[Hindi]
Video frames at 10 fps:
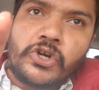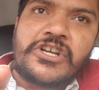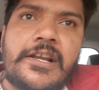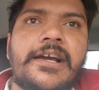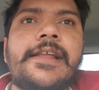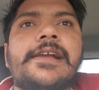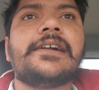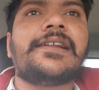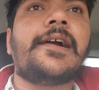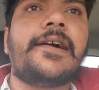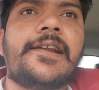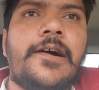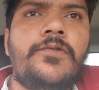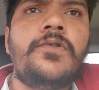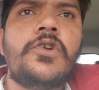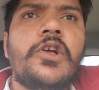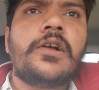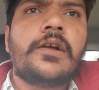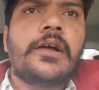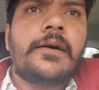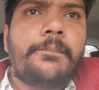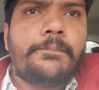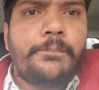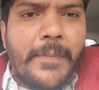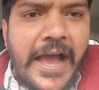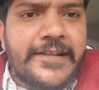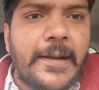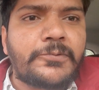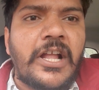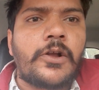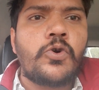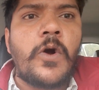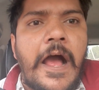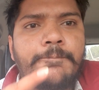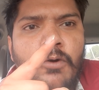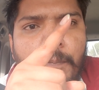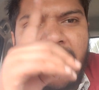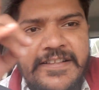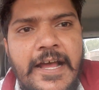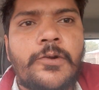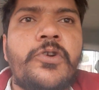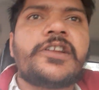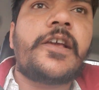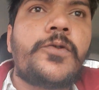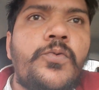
और जानकारी इकट्ठा कर रहा हूं मैं जब तक हूं आपको परेशान होने नहीं